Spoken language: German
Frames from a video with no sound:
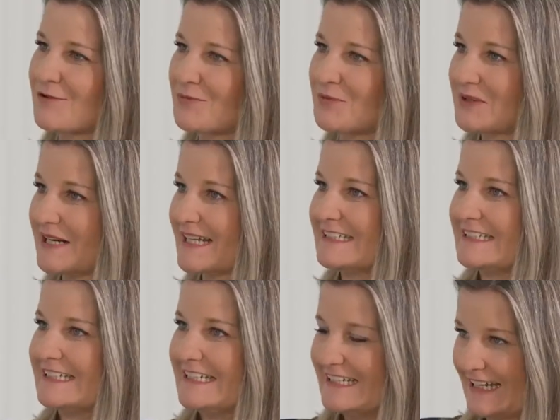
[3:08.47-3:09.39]
zwölf
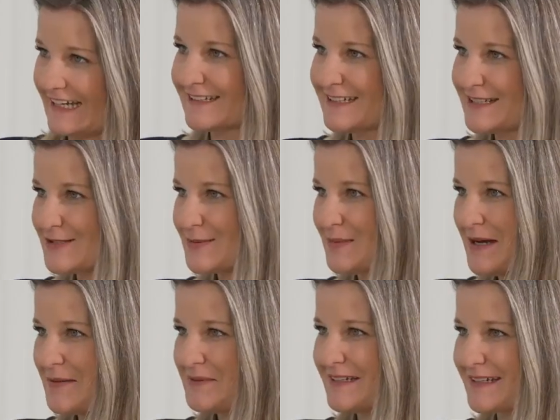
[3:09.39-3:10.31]
Monaten länger hier zu
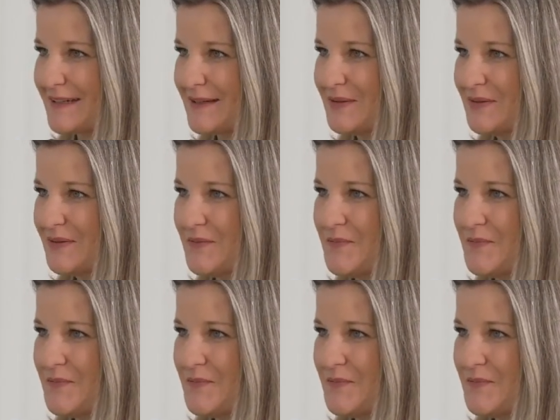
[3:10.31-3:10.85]
bleiben in der Region?